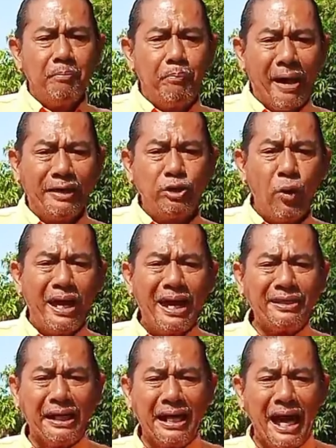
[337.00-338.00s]
ไปช่วย
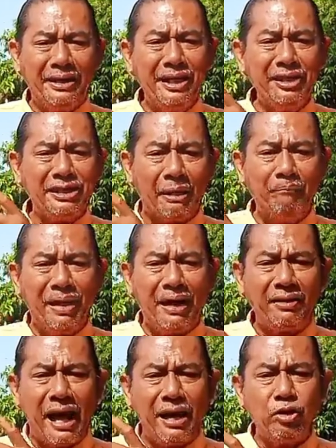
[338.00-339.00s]
ราชการที่สำนัก
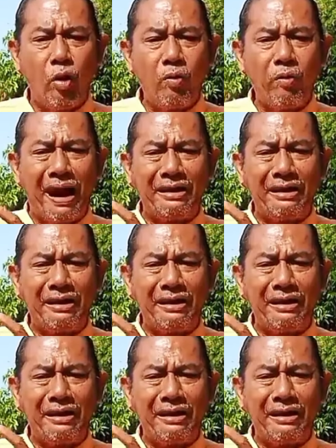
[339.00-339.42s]
นายก